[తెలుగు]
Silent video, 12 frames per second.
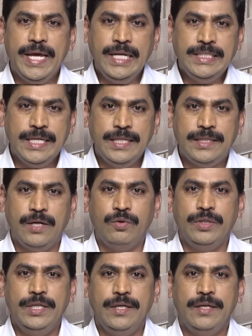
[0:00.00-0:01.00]
నేర చరిత్ర
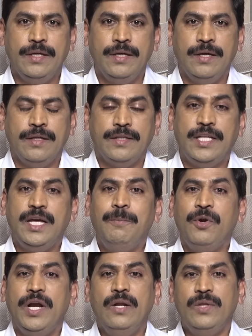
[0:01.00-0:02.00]
ఉంది దాదాపు
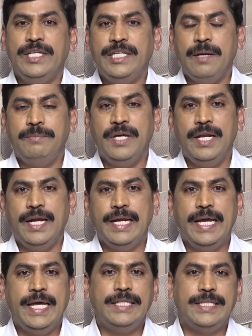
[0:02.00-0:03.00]
రెండు దశాబ్దాల
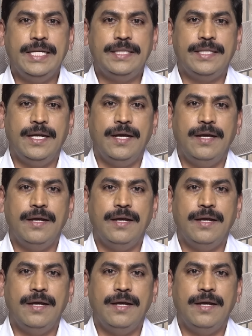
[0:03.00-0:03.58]
నేర చరిత్ర